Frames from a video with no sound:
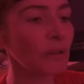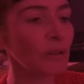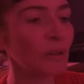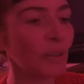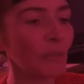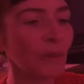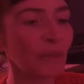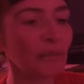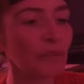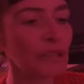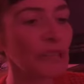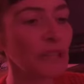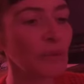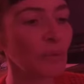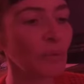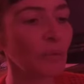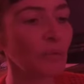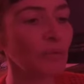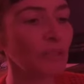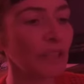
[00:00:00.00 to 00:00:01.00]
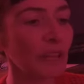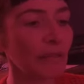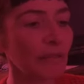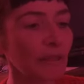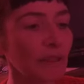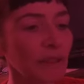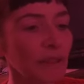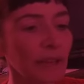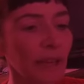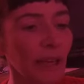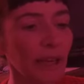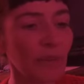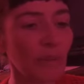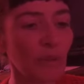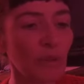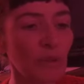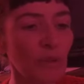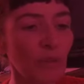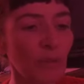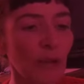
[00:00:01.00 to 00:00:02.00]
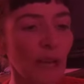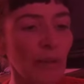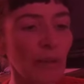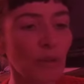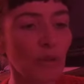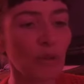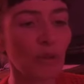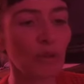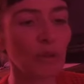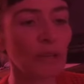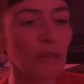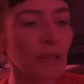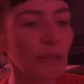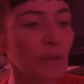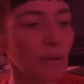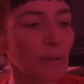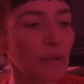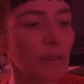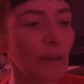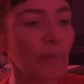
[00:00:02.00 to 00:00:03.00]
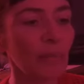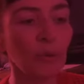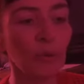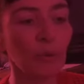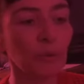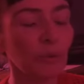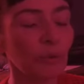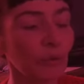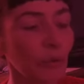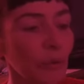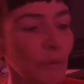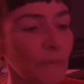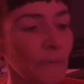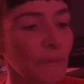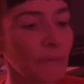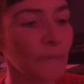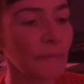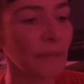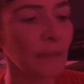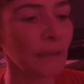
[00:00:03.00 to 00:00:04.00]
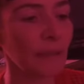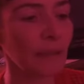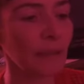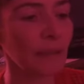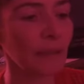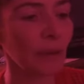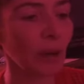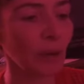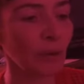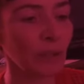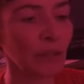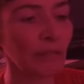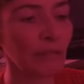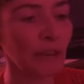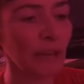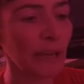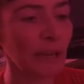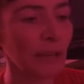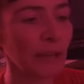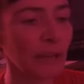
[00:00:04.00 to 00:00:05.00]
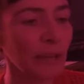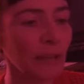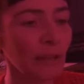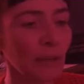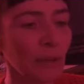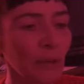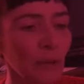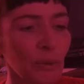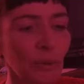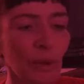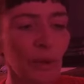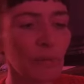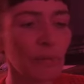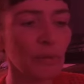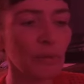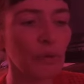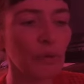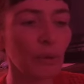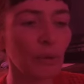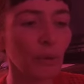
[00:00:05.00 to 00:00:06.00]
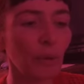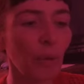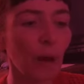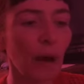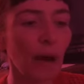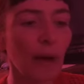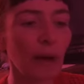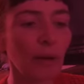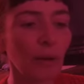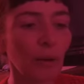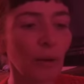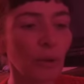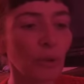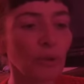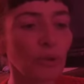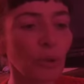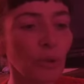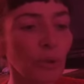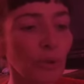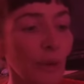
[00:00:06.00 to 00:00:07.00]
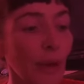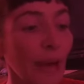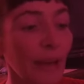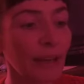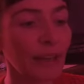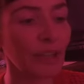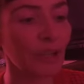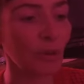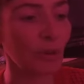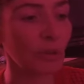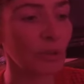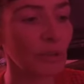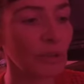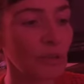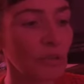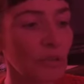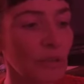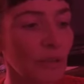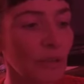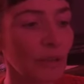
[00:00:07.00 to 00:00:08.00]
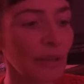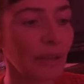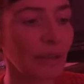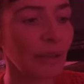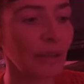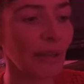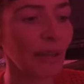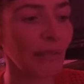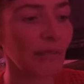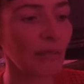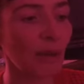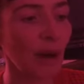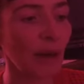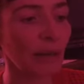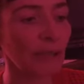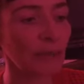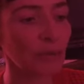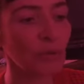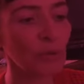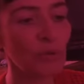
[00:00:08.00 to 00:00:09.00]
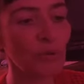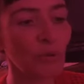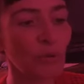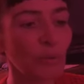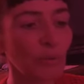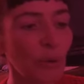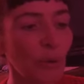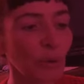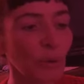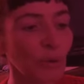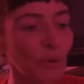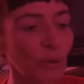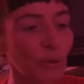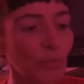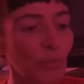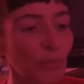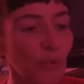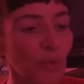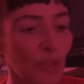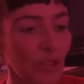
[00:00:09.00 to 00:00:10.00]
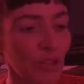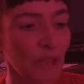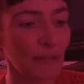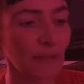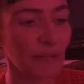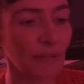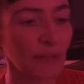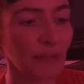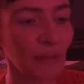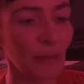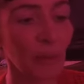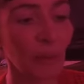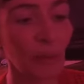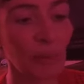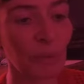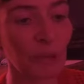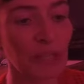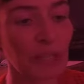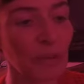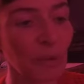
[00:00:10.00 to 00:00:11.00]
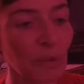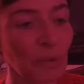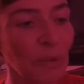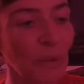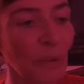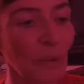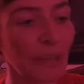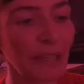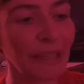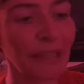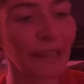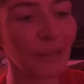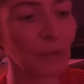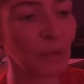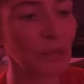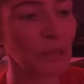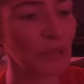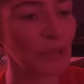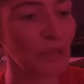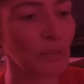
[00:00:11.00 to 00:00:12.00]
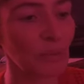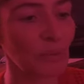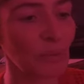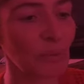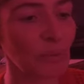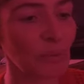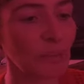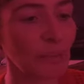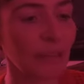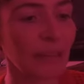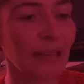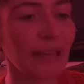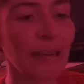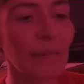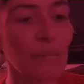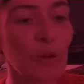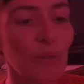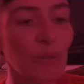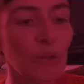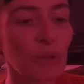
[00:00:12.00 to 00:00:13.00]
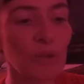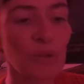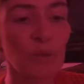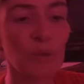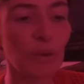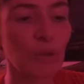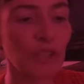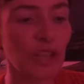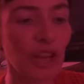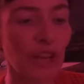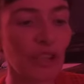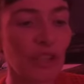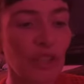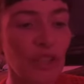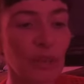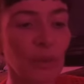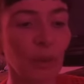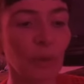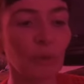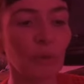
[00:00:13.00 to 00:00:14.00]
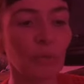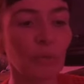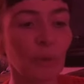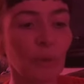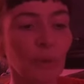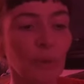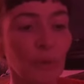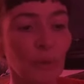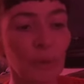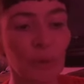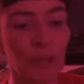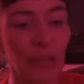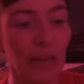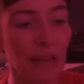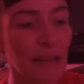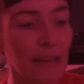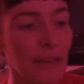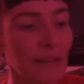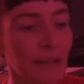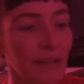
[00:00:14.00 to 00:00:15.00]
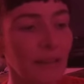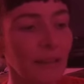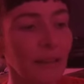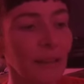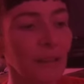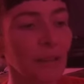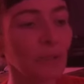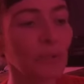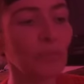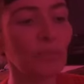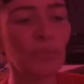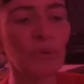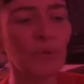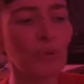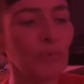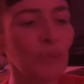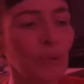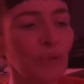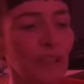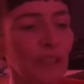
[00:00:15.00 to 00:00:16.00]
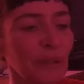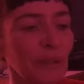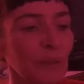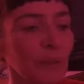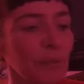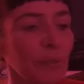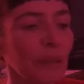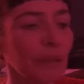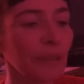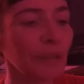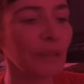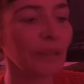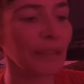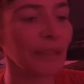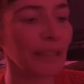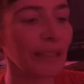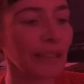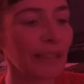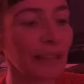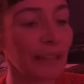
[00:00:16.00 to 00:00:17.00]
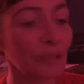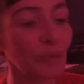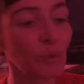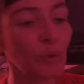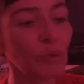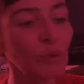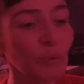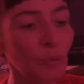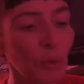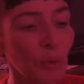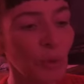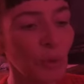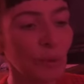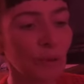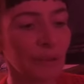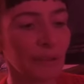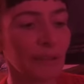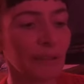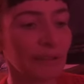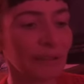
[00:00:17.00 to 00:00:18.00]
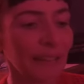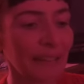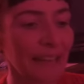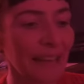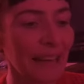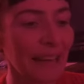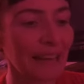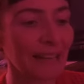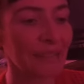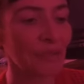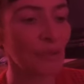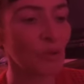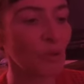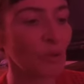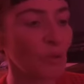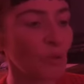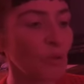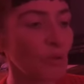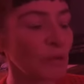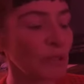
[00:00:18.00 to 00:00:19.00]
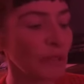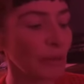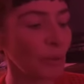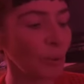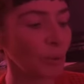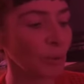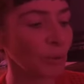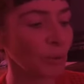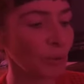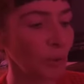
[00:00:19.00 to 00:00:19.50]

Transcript: frisson de fièvre, car il me sembla que j'entrais dans un monde nouveau. En effet, l'on aurait pu se croire au temps de la Régence, à voir les dessus de portes de boucher, représentant les quatre saisons, les meubles surchargés d'ornements de rocaille, du plus mauvais goût, et les trumeaux des glaces sculptées lourdement.